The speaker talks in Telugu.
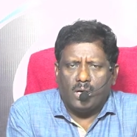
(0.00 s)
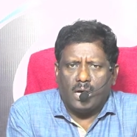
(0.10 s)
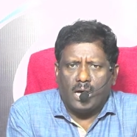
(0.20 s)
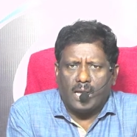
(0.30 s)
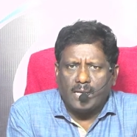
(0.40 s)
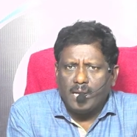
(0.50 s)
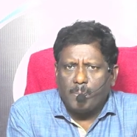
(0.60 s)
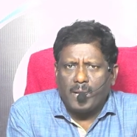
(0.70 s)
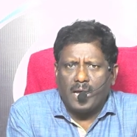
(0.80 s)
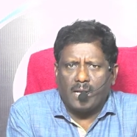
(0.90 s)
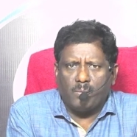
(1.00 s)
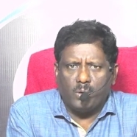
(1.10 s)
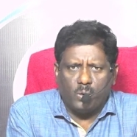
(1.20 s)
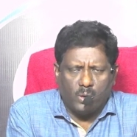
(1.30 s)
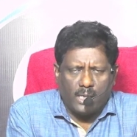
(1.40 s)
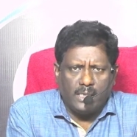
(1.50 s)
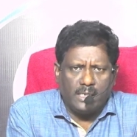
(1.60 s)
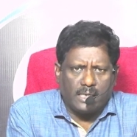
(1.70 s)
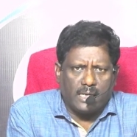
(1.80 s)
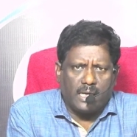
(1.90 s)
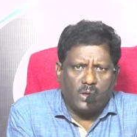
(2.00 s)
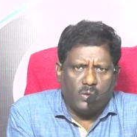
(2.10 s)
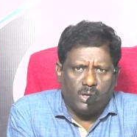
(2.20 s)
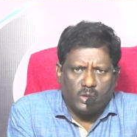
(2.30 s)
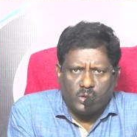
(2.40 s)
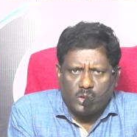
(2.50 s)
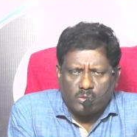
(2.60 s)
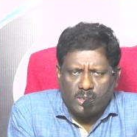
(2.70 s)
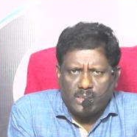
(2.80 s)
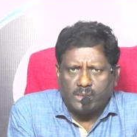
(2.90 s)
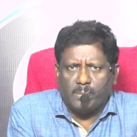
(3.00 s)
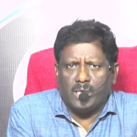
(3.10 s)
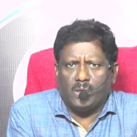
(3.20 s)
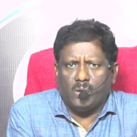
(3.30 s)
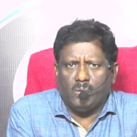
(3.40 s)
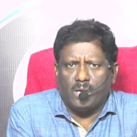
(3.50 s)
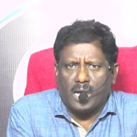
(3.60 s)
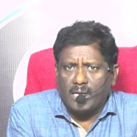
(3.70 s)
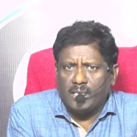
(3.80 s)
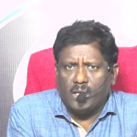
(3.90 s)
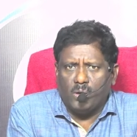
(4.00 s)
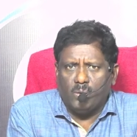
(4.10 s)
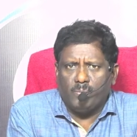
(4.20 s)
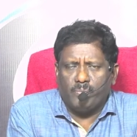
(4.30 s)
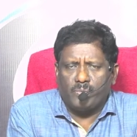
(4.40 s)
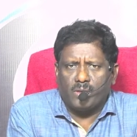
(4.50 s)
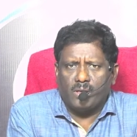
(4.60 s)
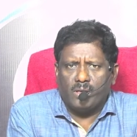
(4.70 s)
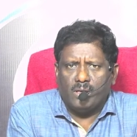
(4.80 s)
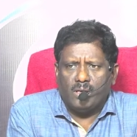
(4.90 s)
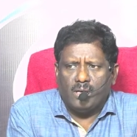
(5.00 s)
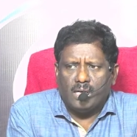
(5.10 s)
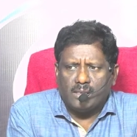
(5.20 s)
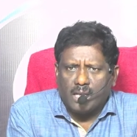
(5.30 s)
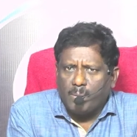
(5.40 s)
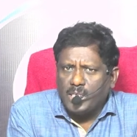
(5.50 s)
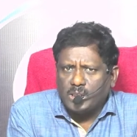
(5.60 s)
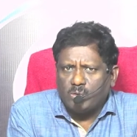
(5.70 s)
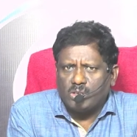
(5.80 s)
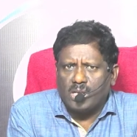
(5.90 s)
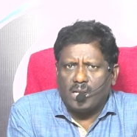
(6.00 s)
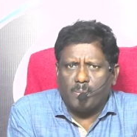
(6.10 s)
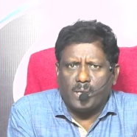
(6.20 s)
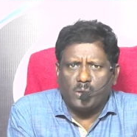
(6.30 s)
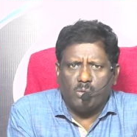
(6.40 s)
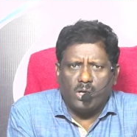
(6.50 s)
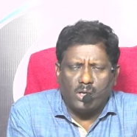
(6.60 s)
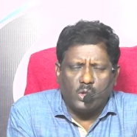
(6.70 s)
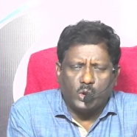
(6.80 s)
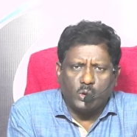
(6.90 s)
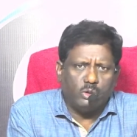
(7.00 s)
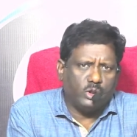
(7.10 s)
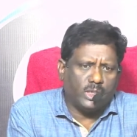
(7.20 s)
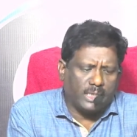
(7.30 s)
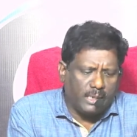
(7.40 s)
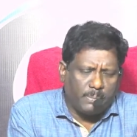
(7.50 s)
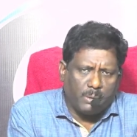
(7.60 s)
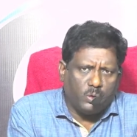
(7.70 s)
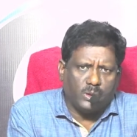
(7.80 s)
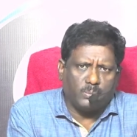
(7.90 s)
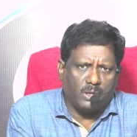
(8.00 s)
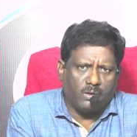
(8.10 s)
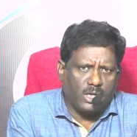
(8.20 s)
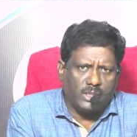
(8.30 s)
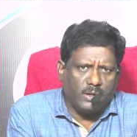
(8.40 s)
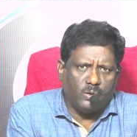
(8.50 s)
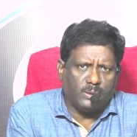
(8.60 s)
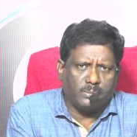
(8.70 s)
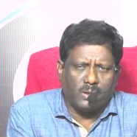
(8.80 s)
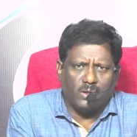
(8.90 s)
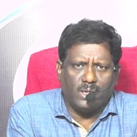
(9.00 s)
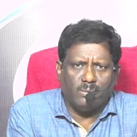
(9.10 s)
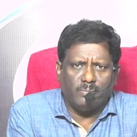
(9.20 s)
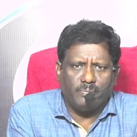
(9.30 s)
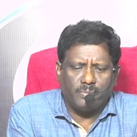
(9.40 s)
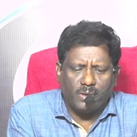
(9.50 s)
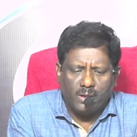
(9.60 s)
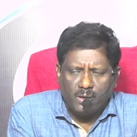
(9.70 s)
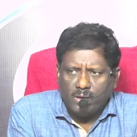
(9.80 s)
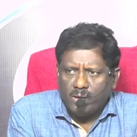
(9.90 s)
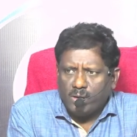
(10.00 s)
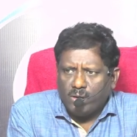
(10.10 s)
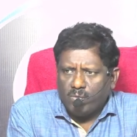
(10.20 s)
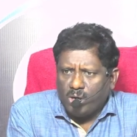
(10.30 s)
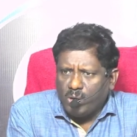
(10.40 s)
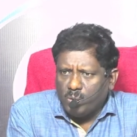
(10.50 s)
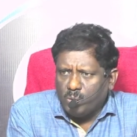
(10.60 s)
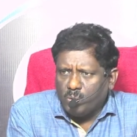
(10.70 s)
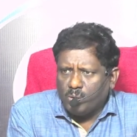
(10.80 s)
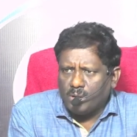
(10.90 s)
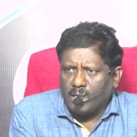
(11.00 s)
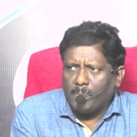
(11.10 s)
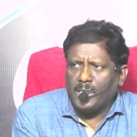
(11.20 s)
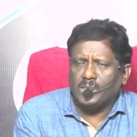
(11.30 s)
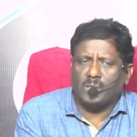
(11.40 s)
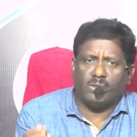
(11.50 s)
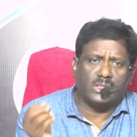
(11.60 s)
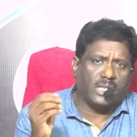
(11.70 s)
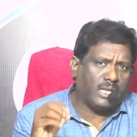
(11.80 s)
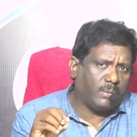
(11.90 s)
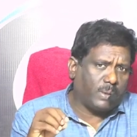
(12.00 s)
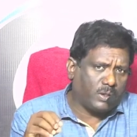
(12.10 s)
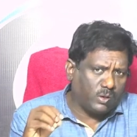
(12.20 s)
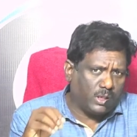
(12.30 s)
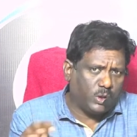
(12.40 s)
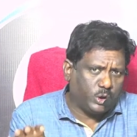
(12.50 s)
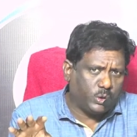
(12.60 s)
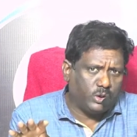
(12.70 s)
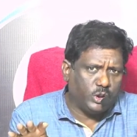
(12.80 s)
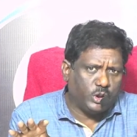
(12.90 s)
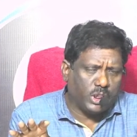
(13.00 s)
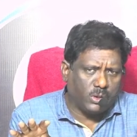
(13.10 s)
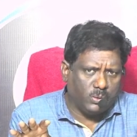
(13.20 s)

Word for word: అరణ్య ప్రయాణంలో అయి కణానికి వెళుతున్నటువంటి సమయంలో అరణ్యంలో నలభై సంవత్సరాల పాటు వాళ్ళు నన్ను శోధించారని ప్రభు చెప్తా ఉన్నాడు దేవుడు చెప్తా ఉన్నాడు వాళ్ళు నలభై సంవత్సరాల పాటు నన్ను శోధించారు